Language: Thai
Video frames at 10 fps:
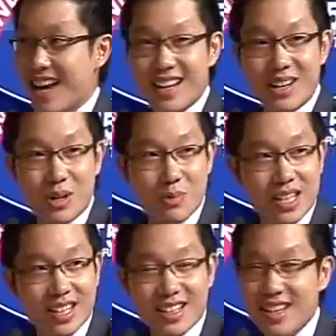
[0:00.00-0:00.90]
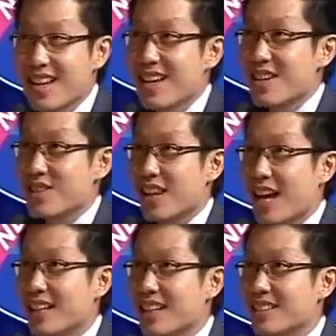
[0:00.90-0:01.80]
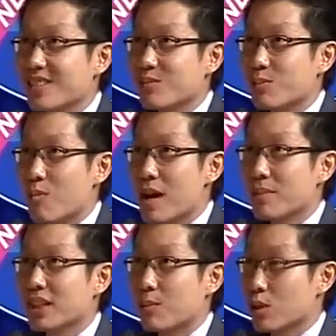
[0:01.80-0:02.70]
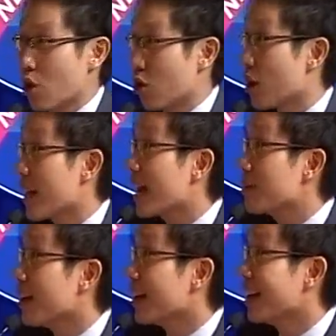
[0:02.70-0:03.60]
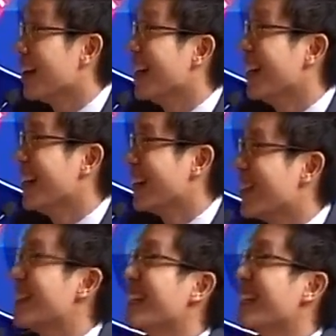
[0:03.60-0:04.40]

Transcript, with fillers: นะฮะแล้วก็มีสไลด์เนี่ยผมว่าไม่ต่ำกว่า200หน้าหรือเปล่าฮะ ไม่